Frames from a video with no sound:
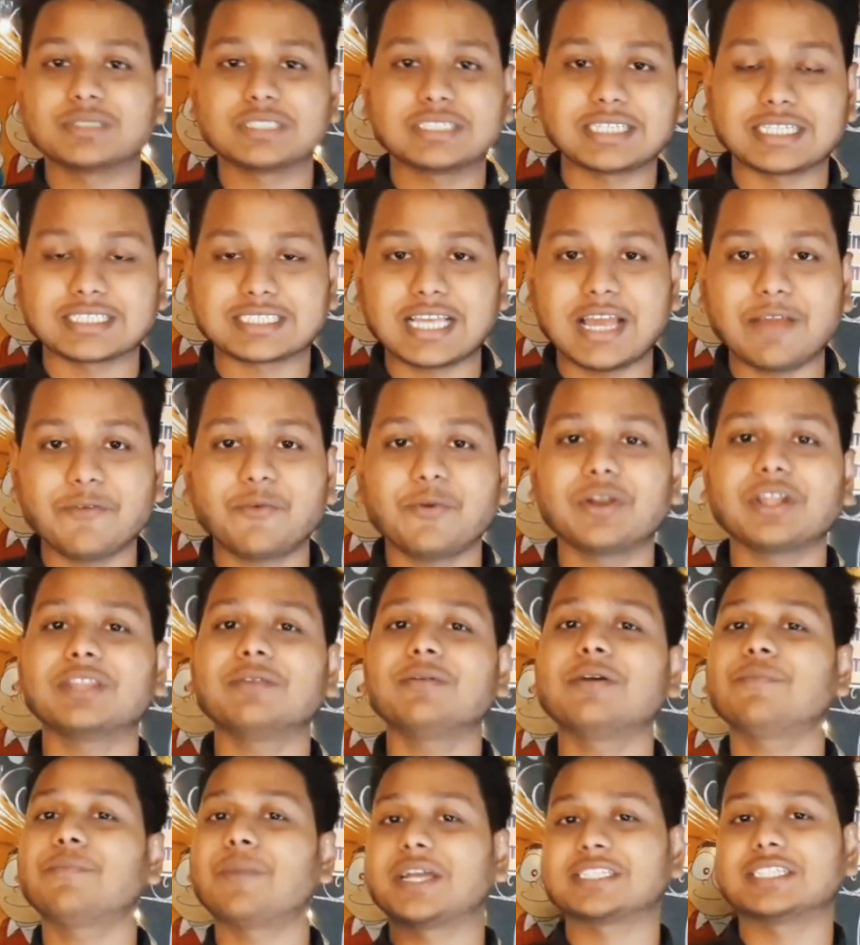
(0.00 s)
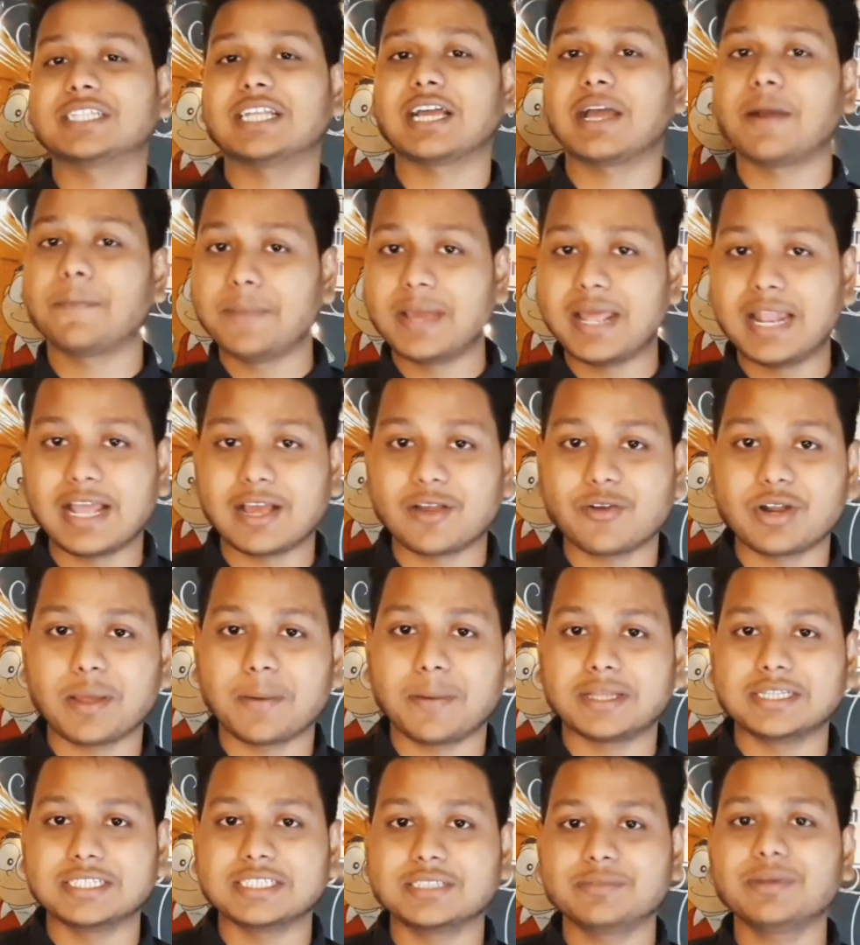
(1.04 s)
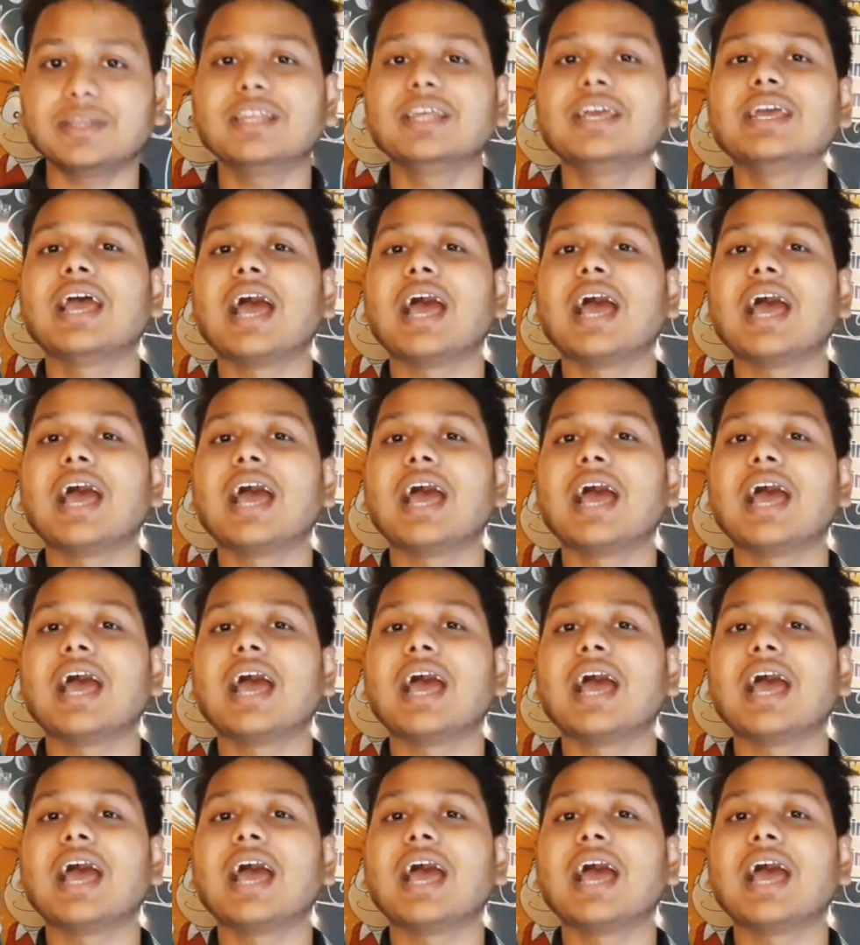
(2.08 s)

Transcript: সাবস্ক্রাইব করে দিবেন পাশে থাকা বেল আইকনটা বাজিয়ে দিবেন